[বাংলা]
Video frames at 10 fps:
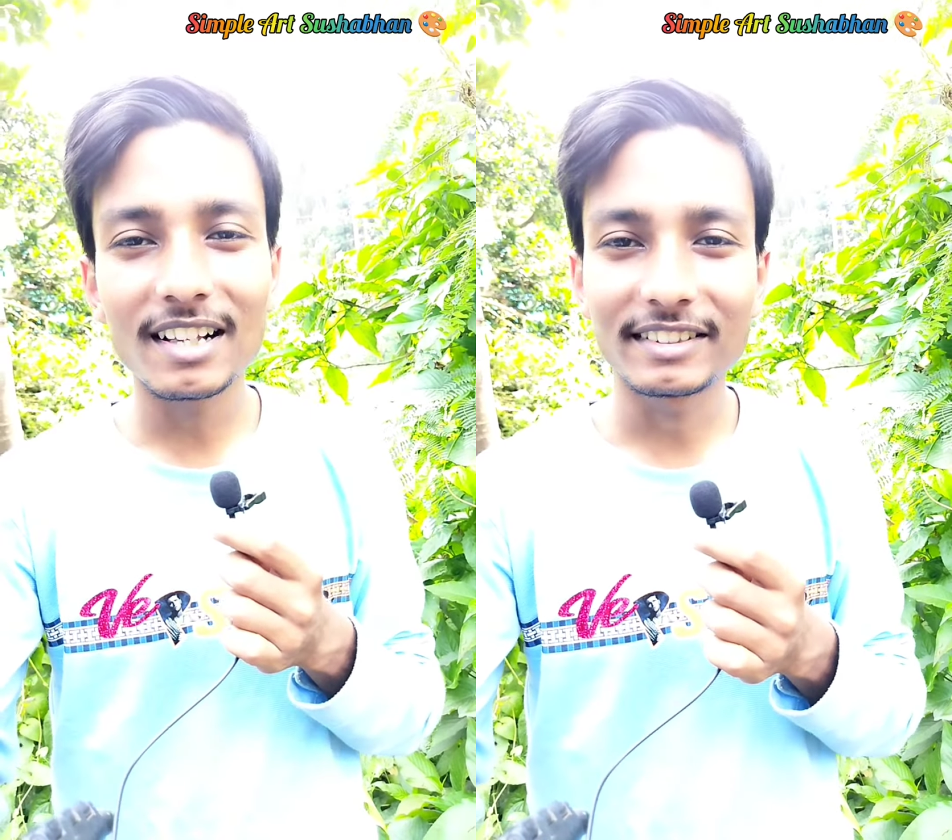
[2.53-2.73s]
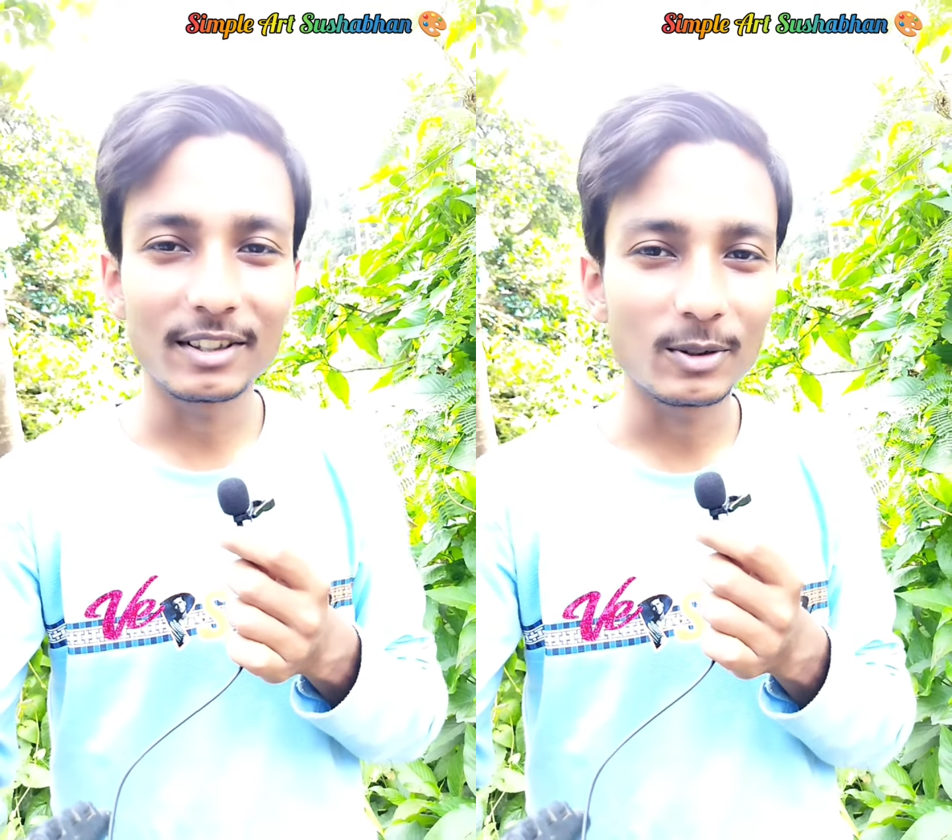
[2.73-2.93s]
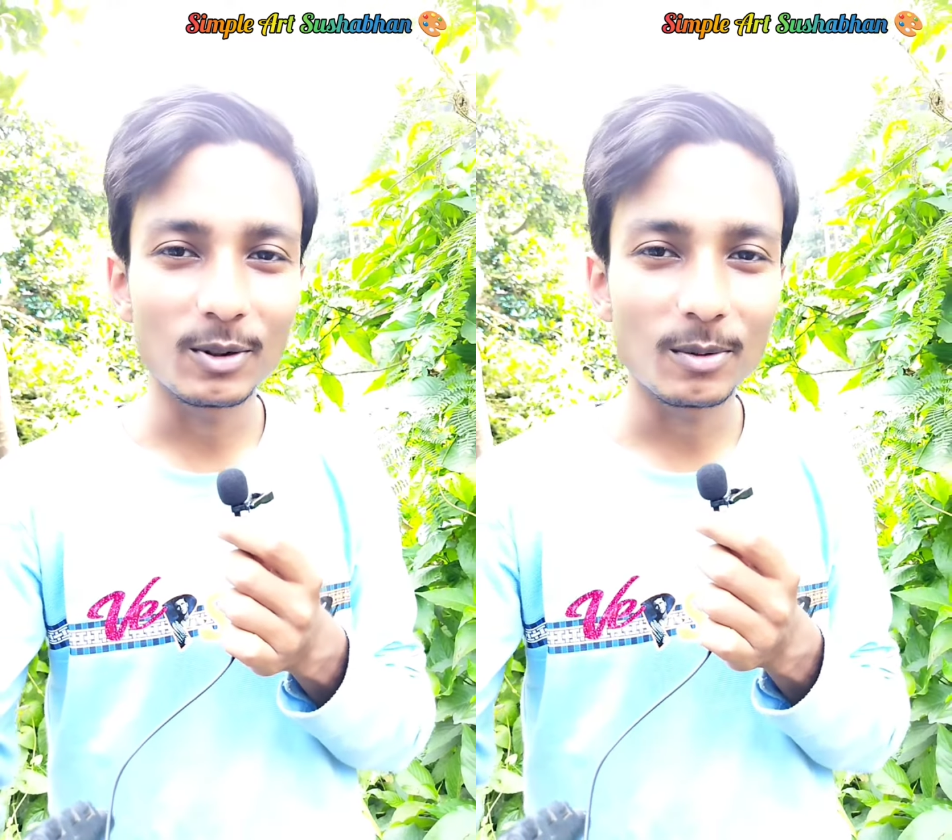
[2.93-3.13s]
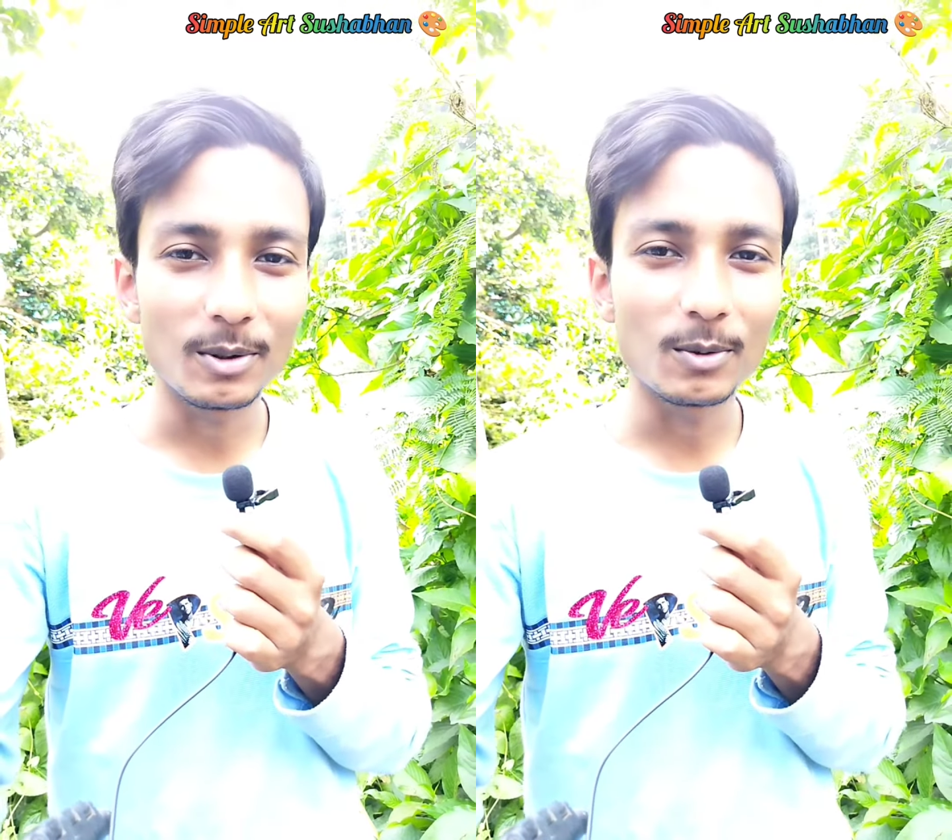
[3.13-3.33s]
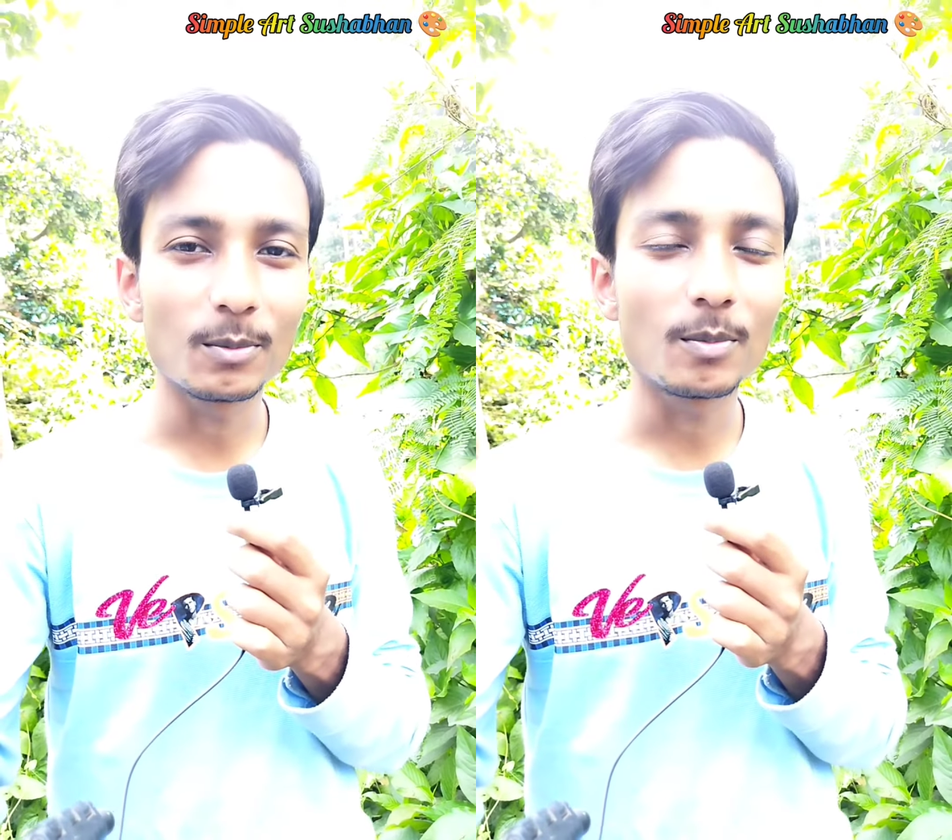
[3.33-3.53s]
আশা করি
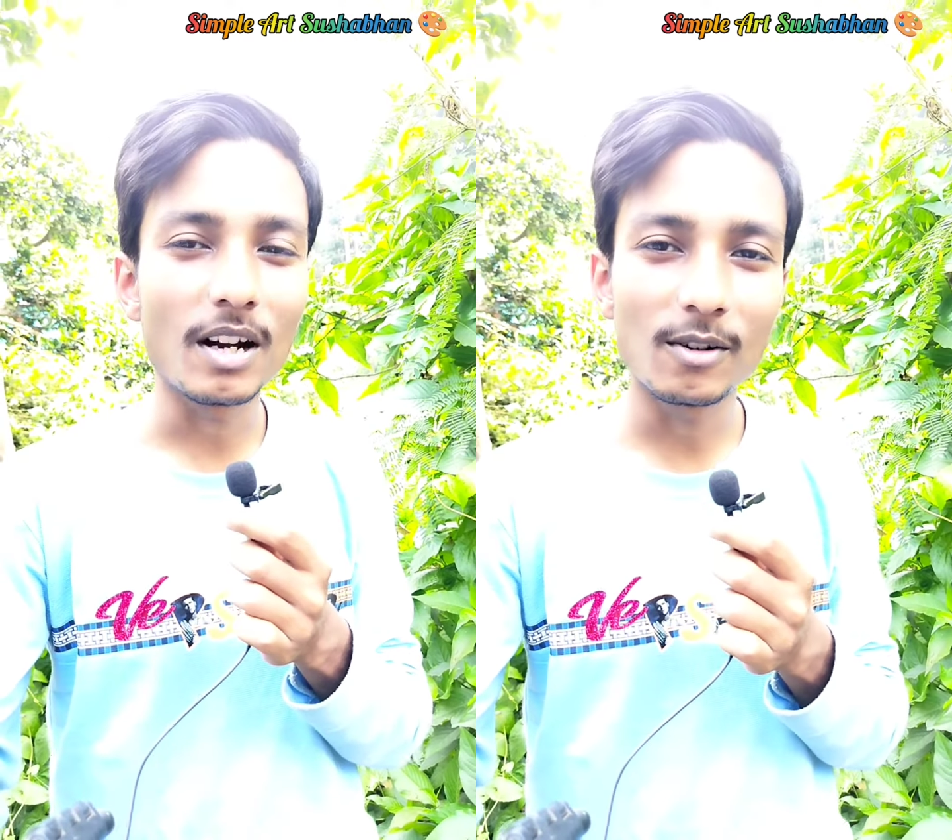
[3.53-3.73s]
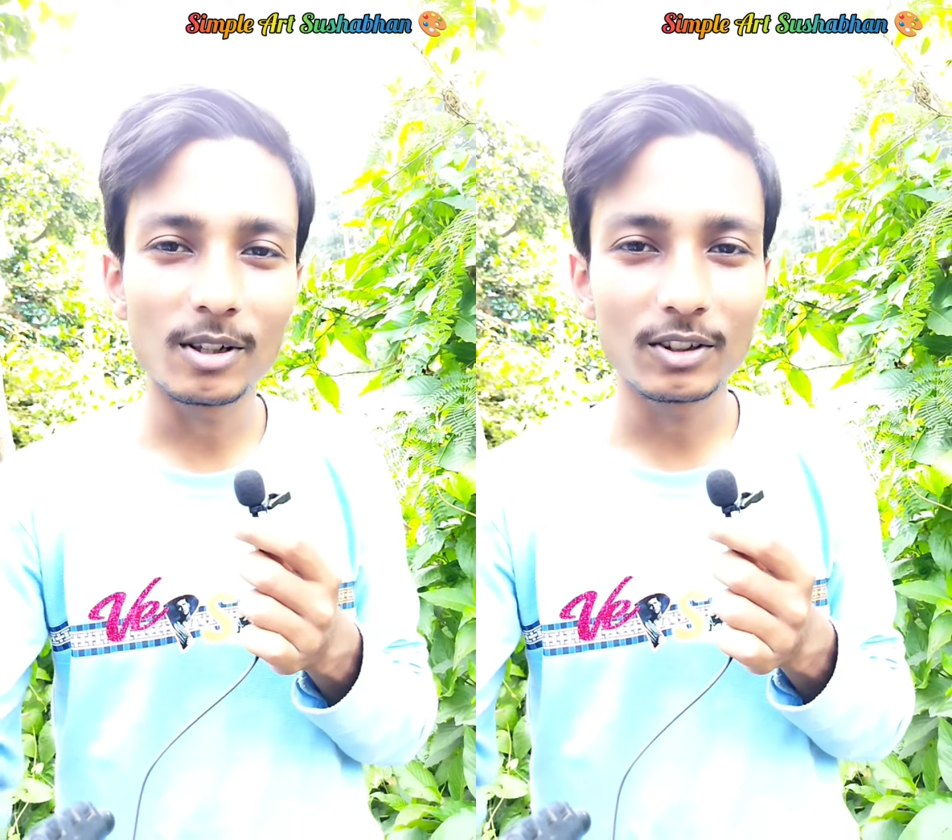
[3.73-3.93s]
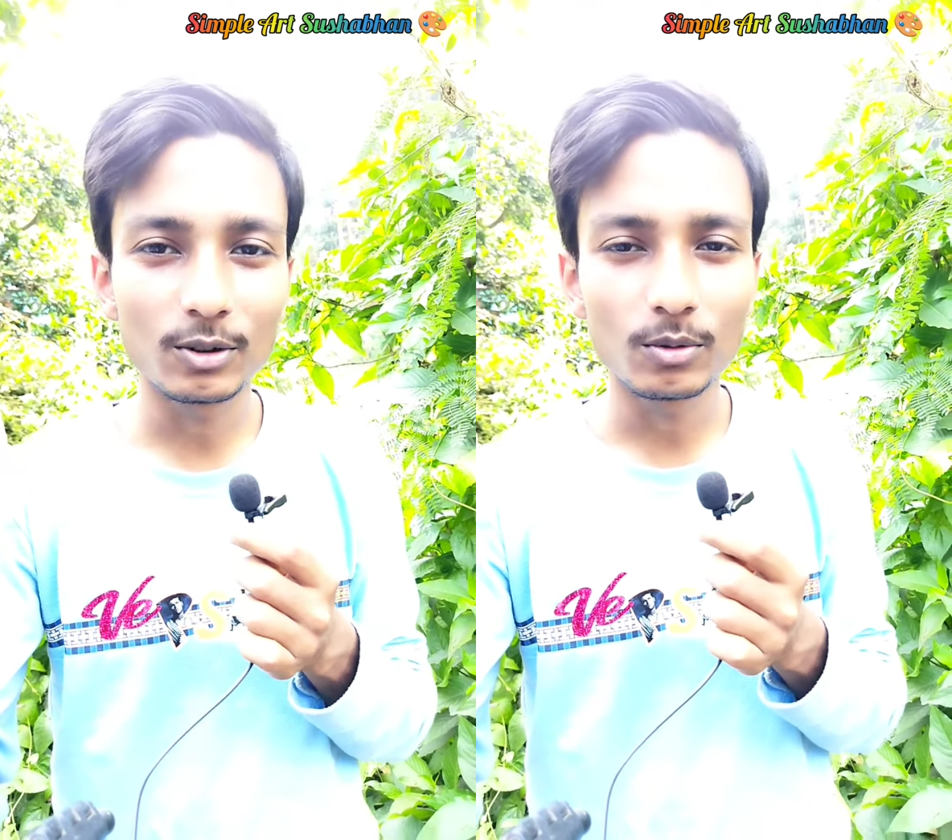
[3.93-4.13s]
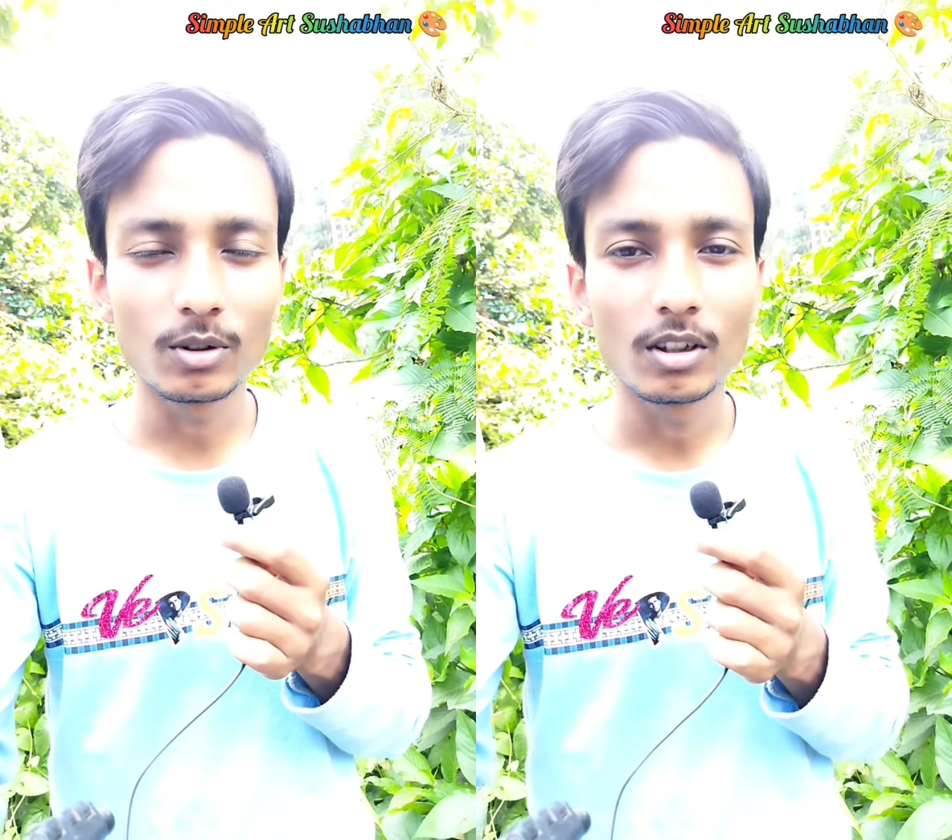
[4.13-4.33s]
সবাই খুব ভালো আছো